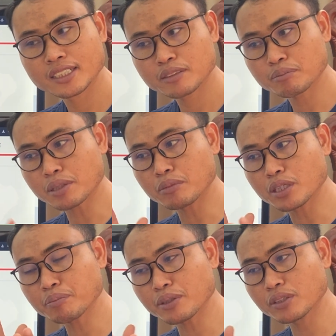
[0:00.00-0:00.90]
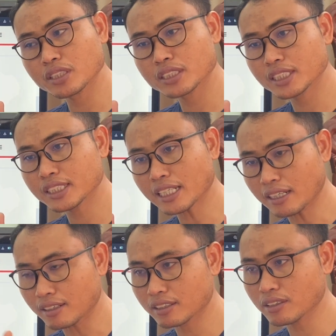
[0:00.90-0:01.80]
và bong pao này dễ than
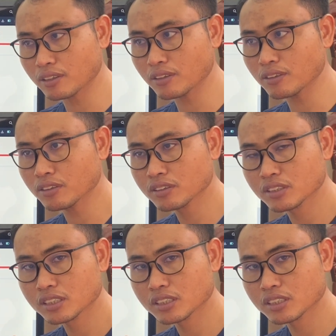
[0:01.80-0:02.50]
ong cố